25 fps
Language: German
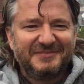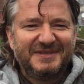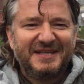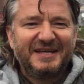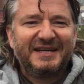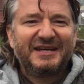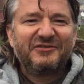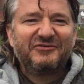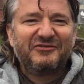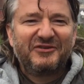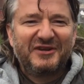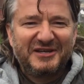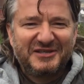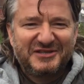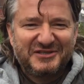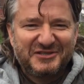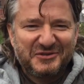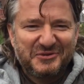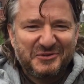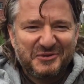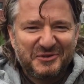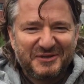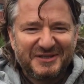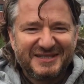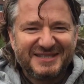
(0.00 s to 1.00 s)
der
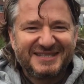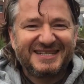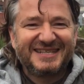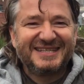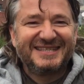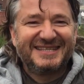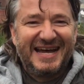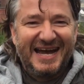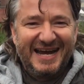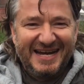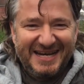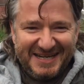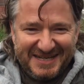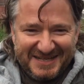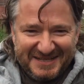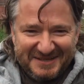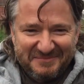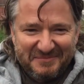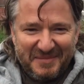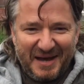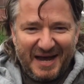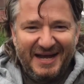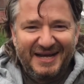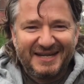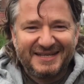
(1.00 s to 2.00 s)
Reflexion, des
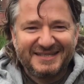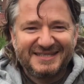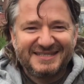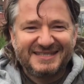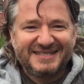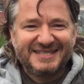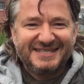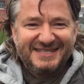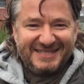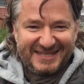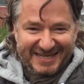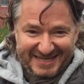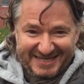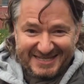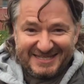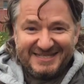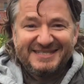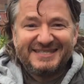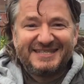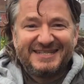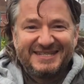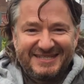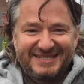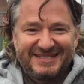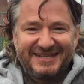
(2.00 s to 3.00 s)
Gedankenmachens, des In
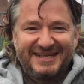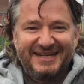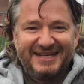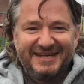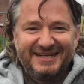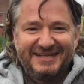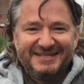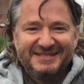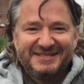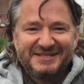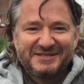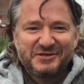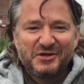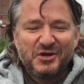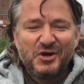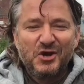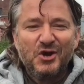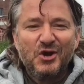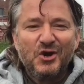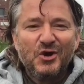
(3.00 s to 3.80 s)
sich Gehens